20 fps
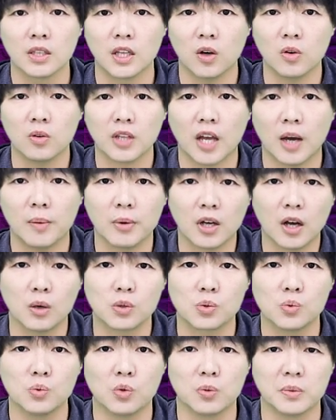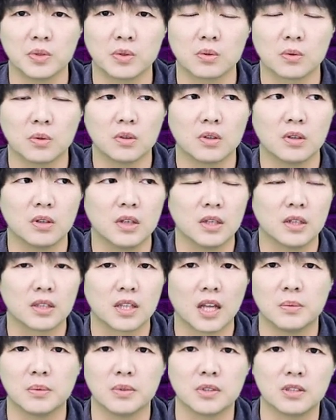当他们告诉我们说
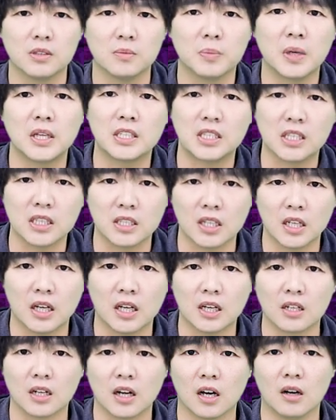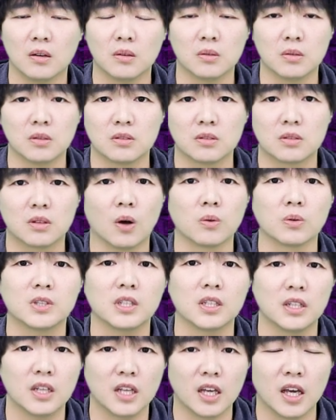他们是变性人，然后或者是同
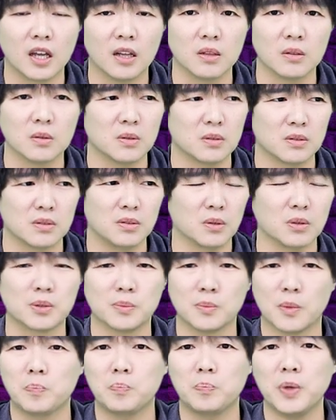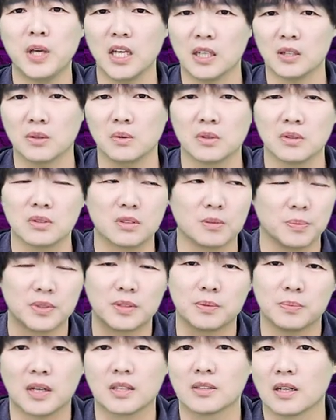性恋，或者是有什么病，或者是什
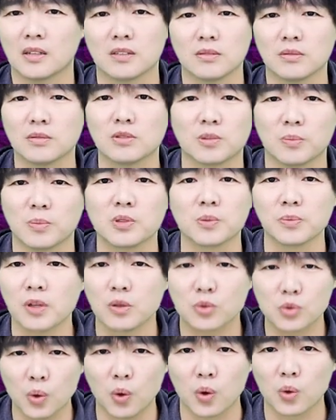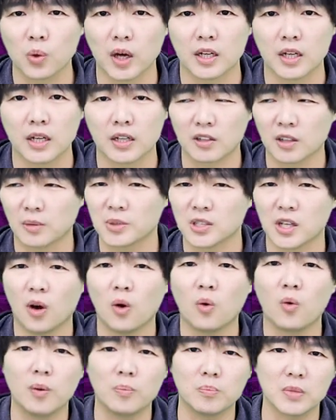么怎么样的、什么什么样错乱的，然后他们想
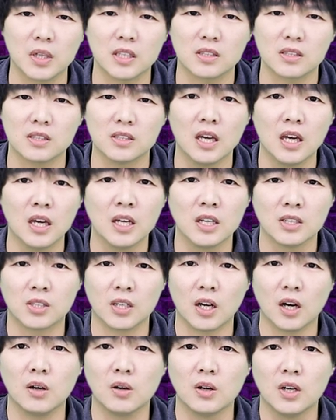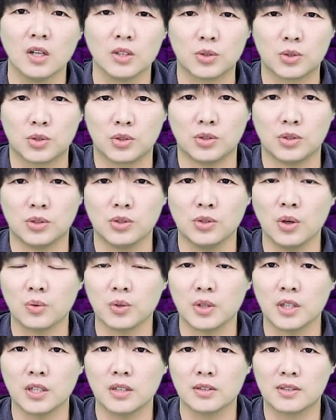要换名字，想要使
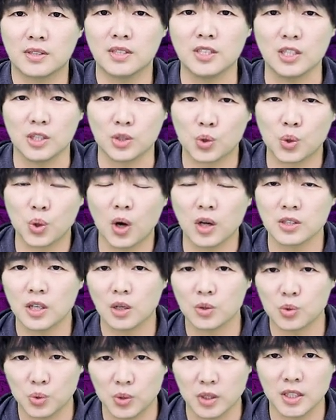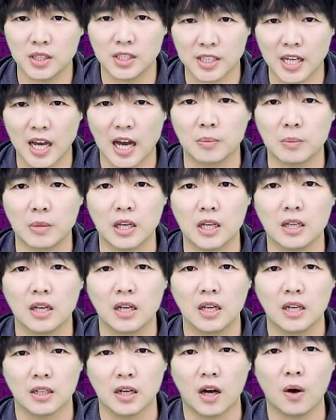用一个自己创造出来的假名，
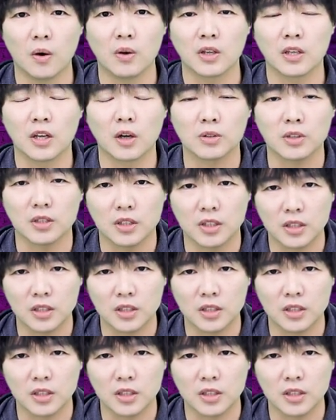然后要